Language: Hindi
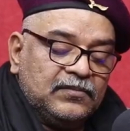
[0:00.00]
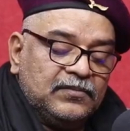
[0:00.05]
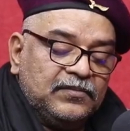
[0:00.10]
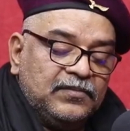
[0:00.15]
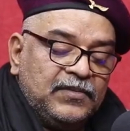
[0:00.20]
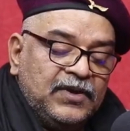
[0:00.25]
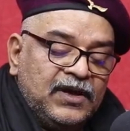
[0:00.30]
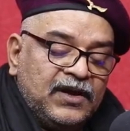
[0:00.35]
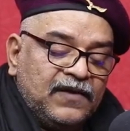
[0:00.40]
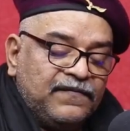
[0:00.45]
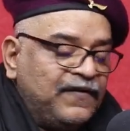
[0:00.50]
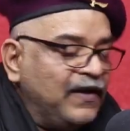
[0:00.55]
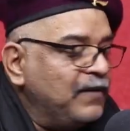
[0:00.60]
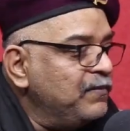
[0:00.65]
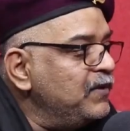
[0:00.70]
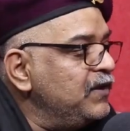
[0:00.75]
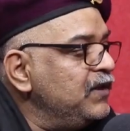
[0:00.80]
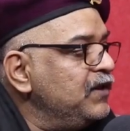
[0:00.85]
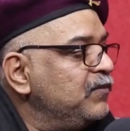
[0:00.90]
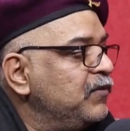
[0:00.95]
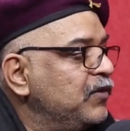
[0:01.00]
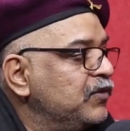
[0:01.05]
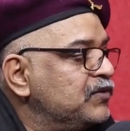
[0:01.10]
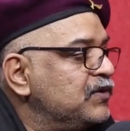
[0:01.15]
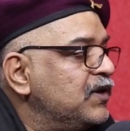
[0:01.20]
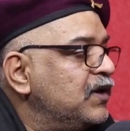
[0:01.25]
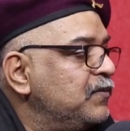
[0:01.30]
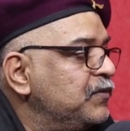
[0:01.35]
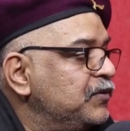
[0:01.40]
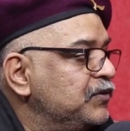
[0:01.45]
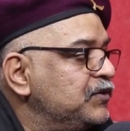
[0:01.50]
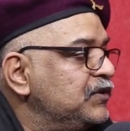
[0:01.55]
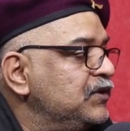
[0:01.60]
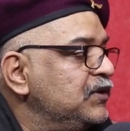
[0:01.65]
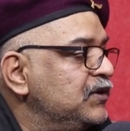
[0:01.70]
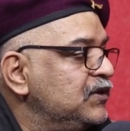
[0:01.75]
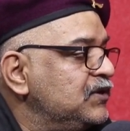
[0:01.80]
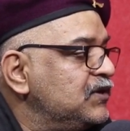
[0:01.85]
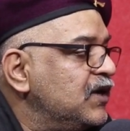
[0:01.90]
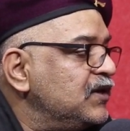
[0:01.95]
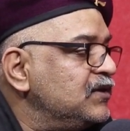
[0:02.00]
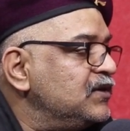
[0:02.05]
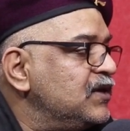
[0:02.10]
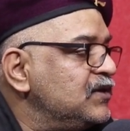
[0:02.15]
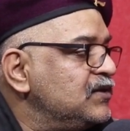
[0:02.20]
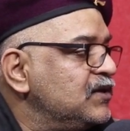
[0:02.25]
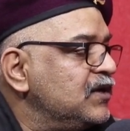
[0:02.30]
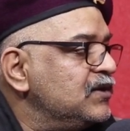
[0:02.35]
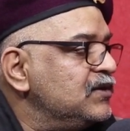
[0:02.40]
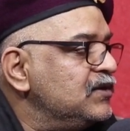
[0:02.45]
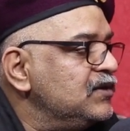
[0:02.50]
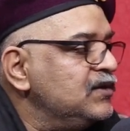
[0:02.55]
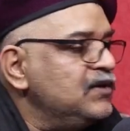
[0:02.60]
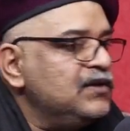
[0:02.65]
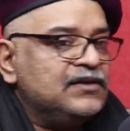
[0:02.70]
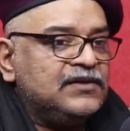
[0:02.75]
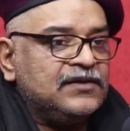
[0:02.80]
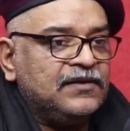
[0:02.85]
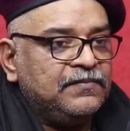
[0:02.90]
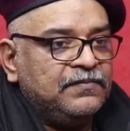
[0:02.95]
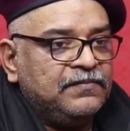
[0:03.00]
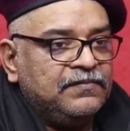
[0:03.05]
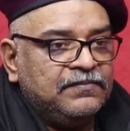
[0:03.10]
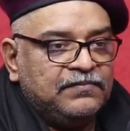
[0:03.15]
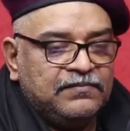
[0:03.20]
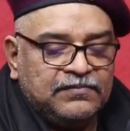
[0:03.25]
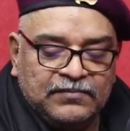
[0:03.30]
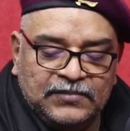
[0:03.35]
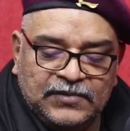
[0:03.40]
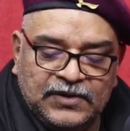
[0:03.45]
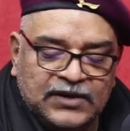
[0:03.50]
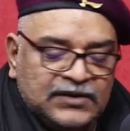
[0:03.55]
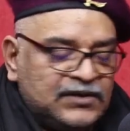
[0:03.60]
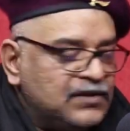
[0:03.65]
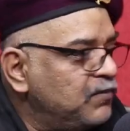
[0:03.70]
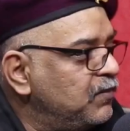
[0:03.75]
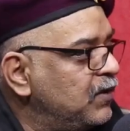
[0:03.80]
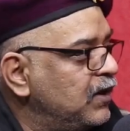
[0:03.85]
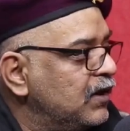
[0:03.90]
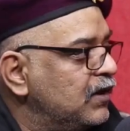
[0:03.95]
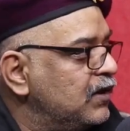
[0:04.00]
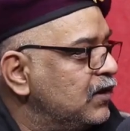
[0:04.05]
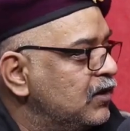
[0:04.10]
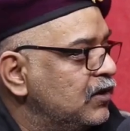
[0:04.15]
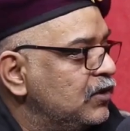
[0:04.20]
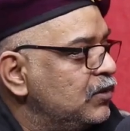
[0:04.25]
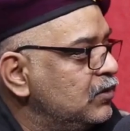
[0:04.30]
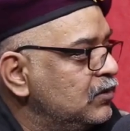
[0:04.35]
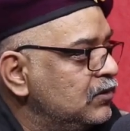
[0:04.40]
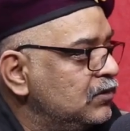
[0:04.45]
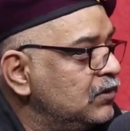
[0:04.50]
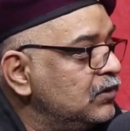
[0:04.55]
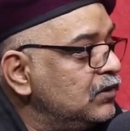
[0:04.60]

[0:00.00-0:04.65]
मेरा फैमिली मौसा मौसी चाचा चाची ये सब ये सब वाला रख लो